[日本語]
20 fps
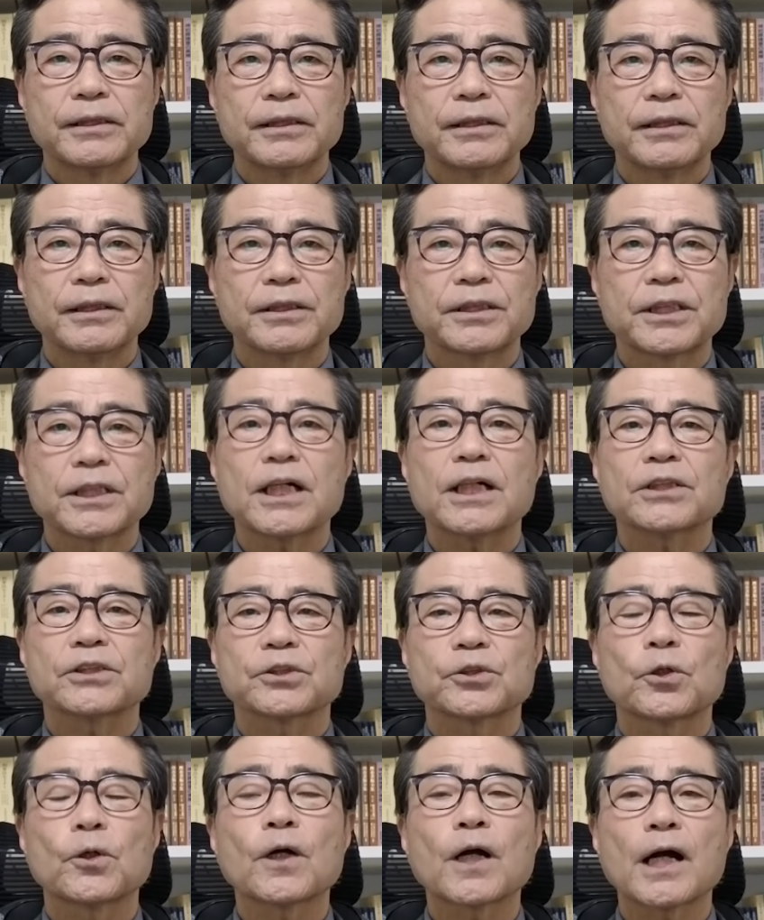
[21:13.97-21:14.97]
4月
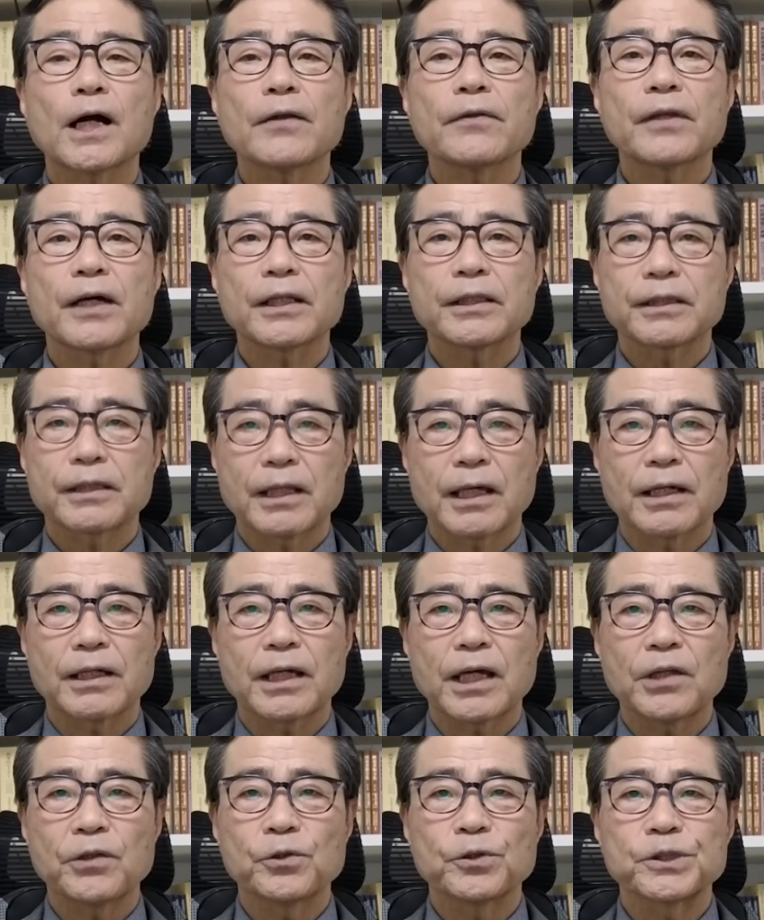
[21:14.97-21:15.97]
4日になって
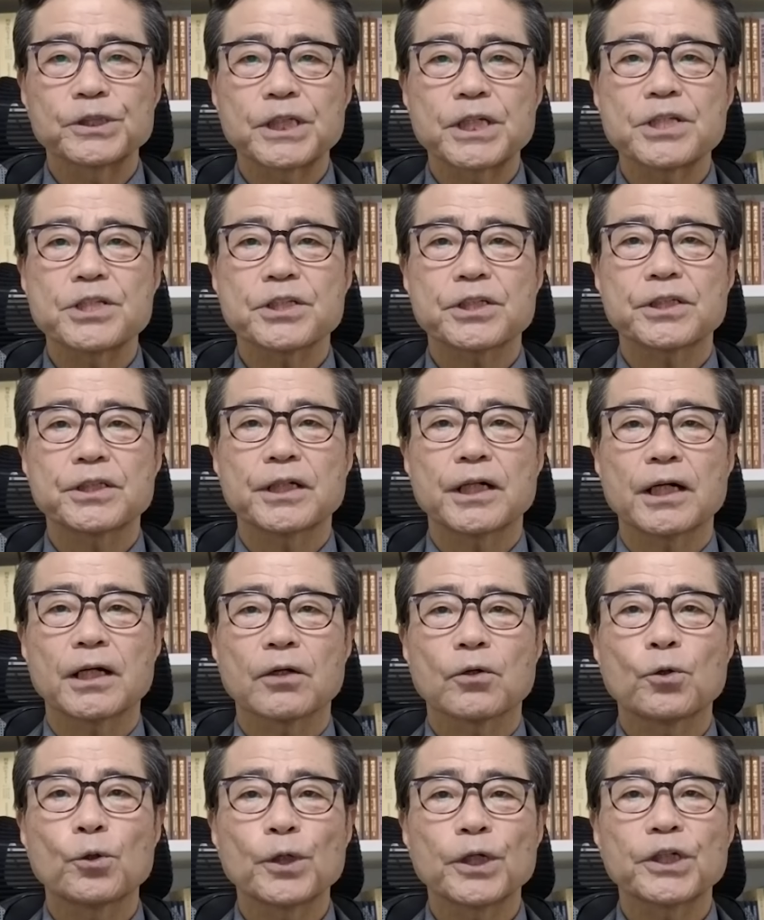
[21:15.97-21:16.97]
県の正式
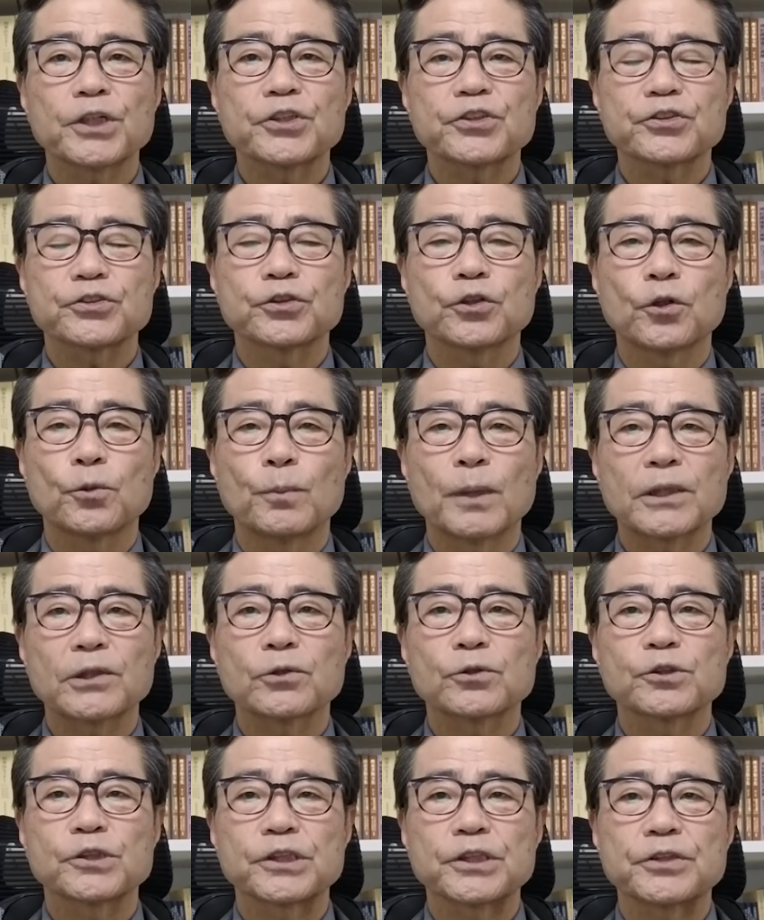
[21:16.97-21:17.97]
な公益通報
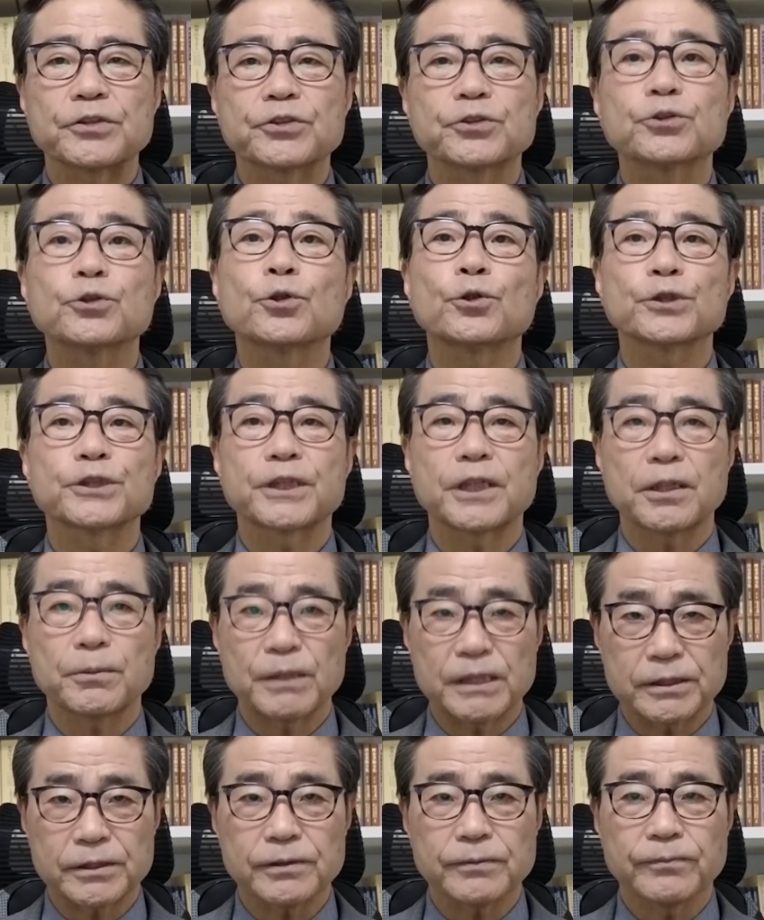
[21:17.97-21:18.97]
窓口に通報してい
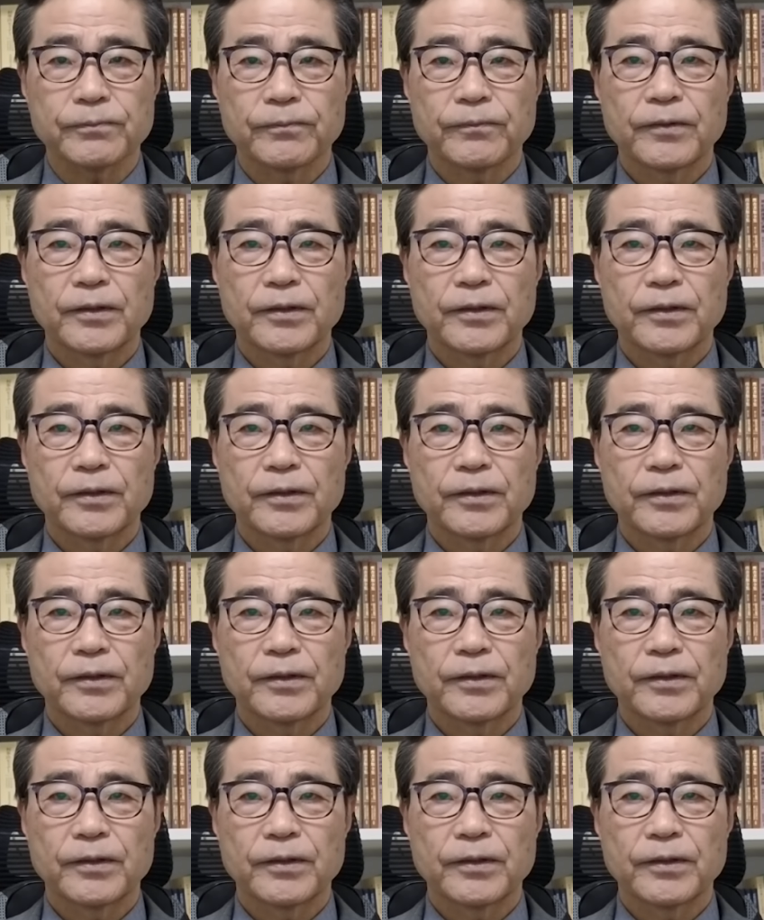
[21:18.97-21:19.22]
ます。